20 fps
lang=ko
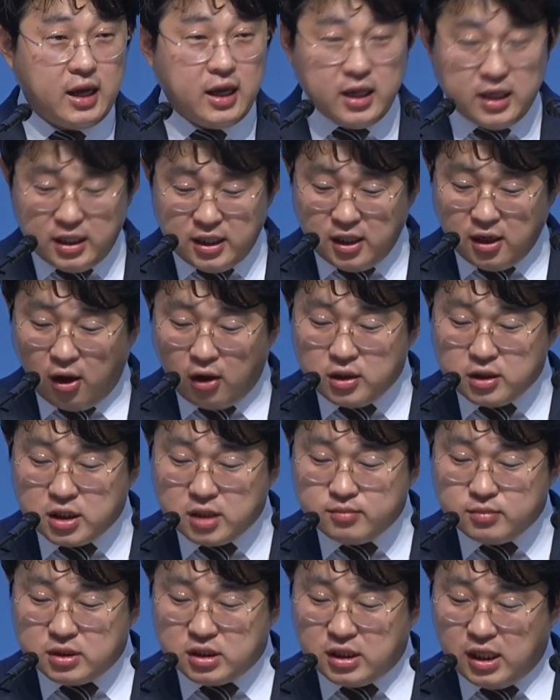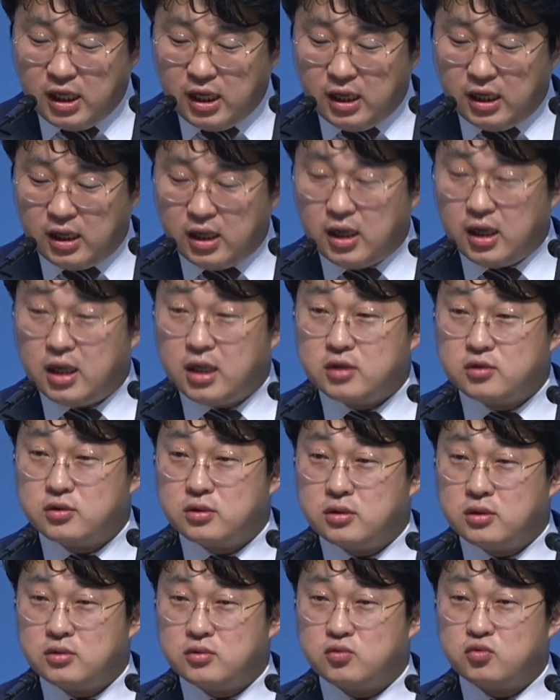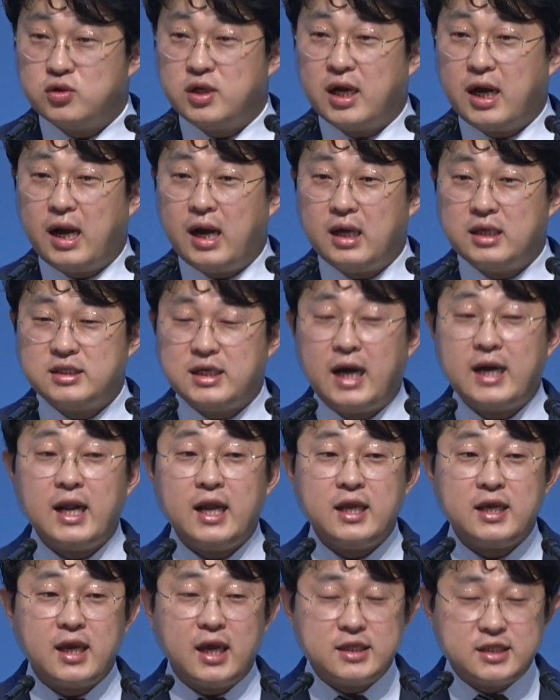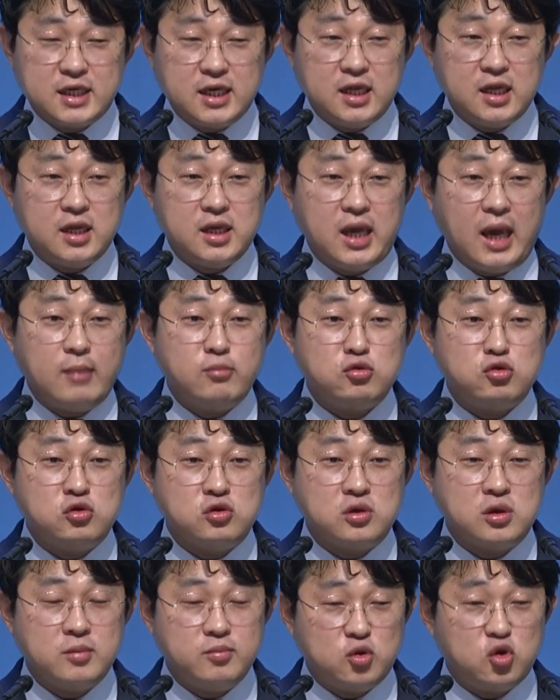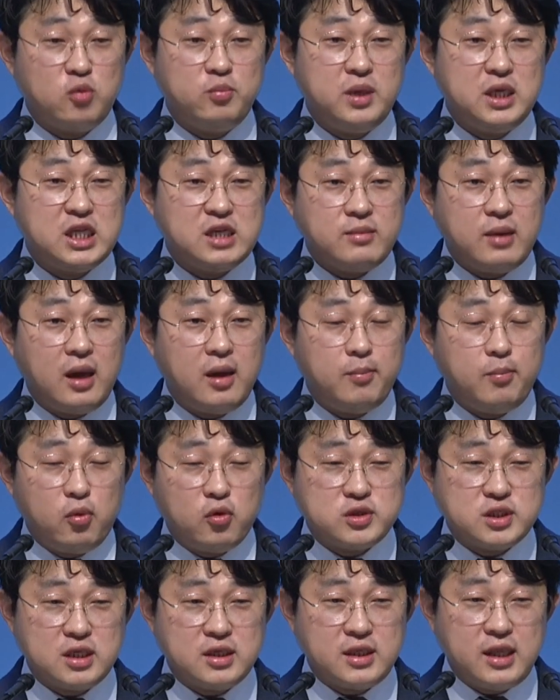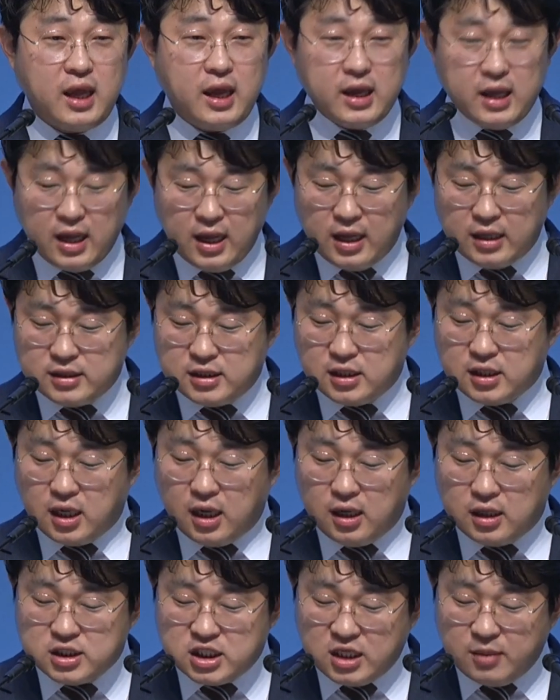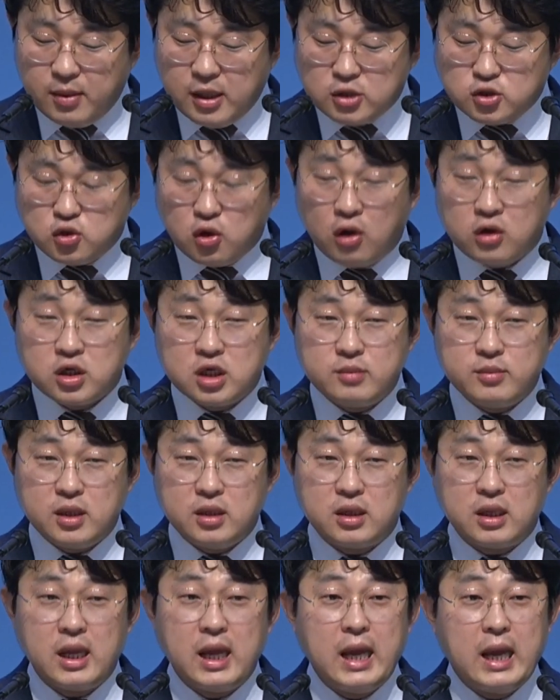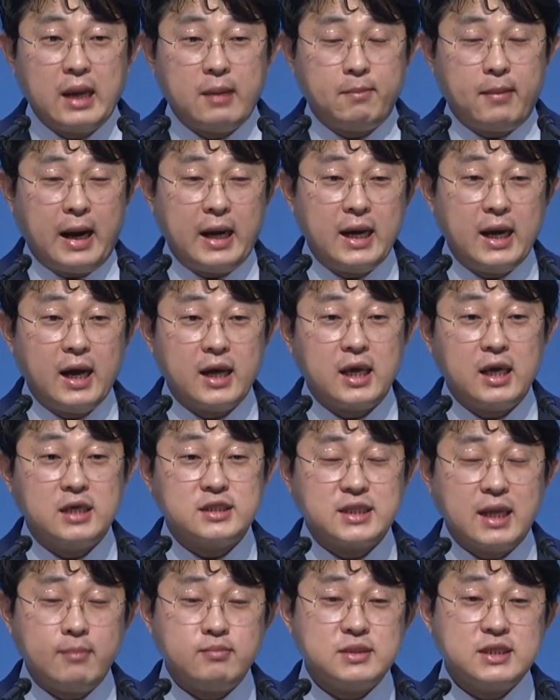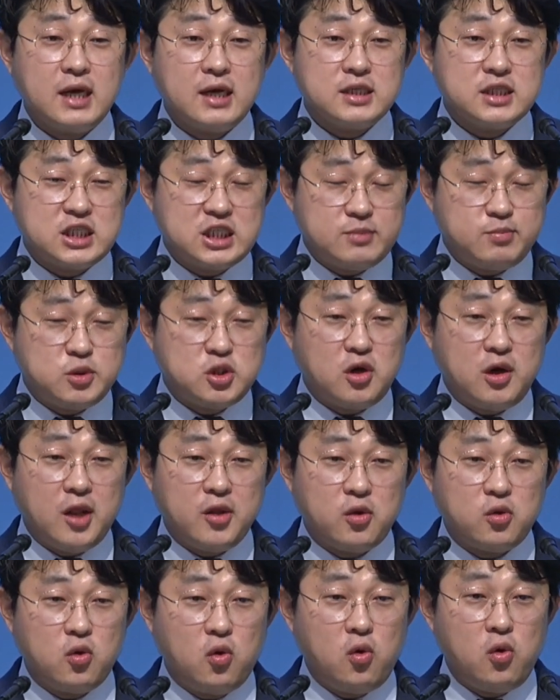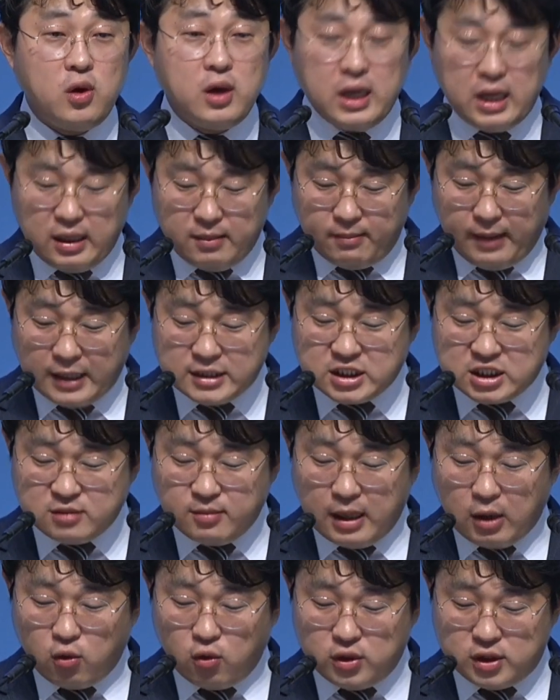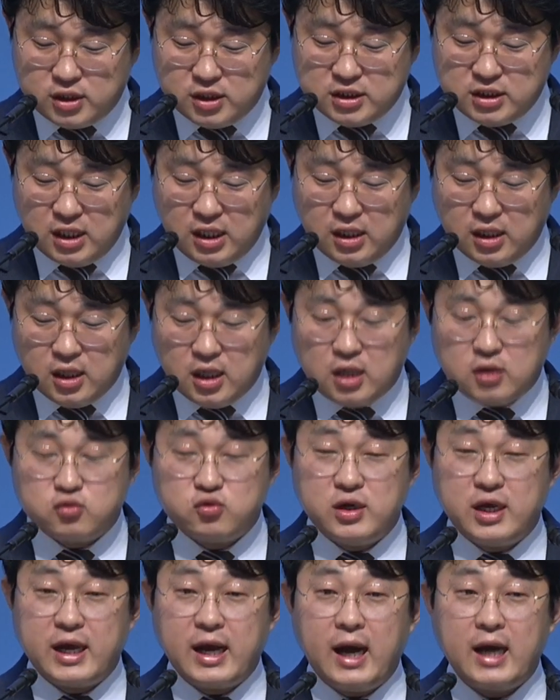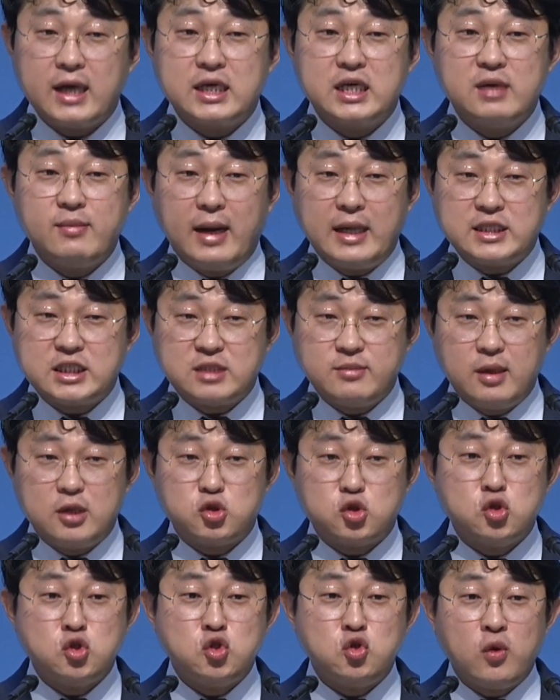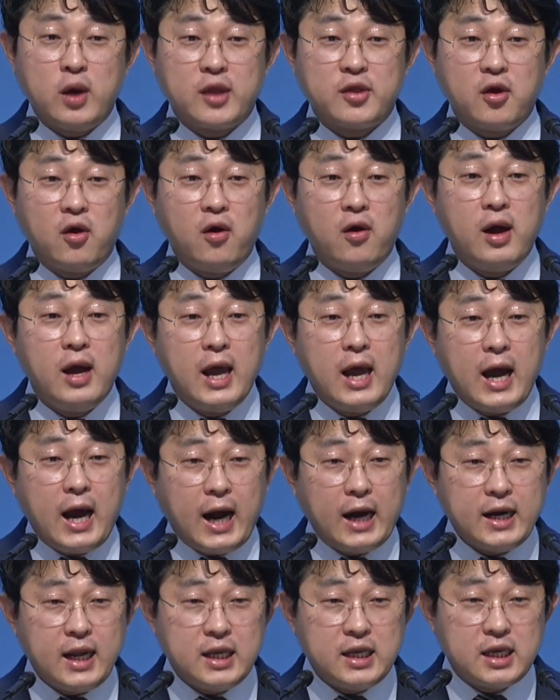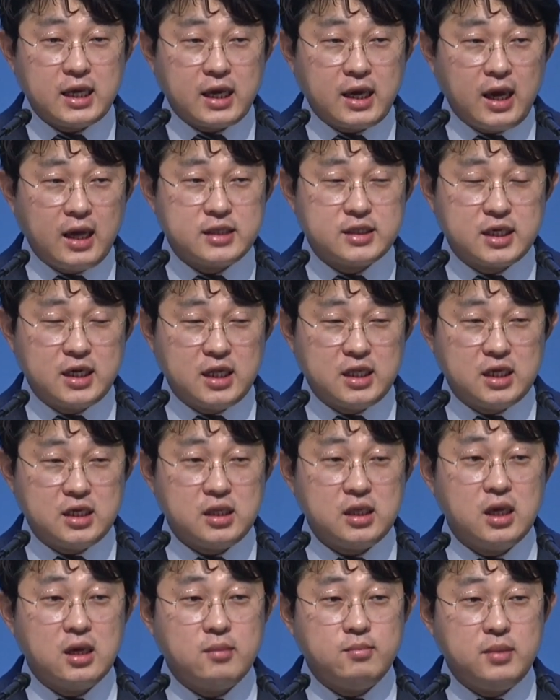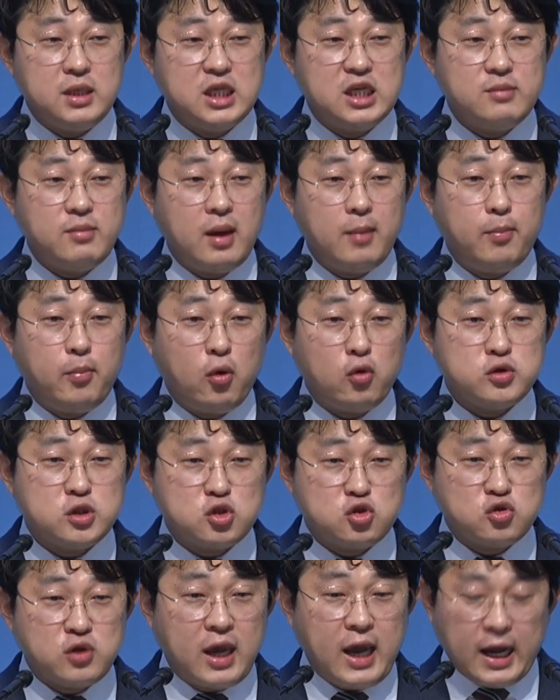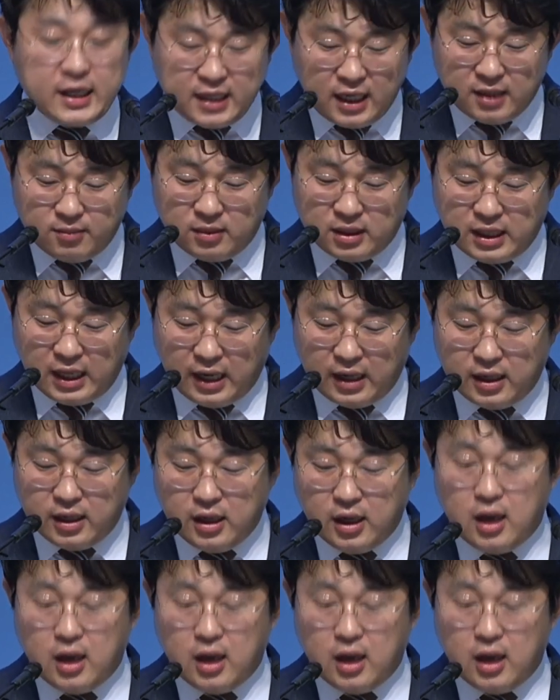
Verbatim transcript: 이 헌금들이 우리가 이제 하나님께 드리는 예물 또 믿음의 표시인데 특히 11조 헌금은 말라기 3장 10절에서도 말씀하고 있듯이 우리가 그 말씀에 순종해서 하나님께 드리는 믿음의 표시 중의 하나입니다.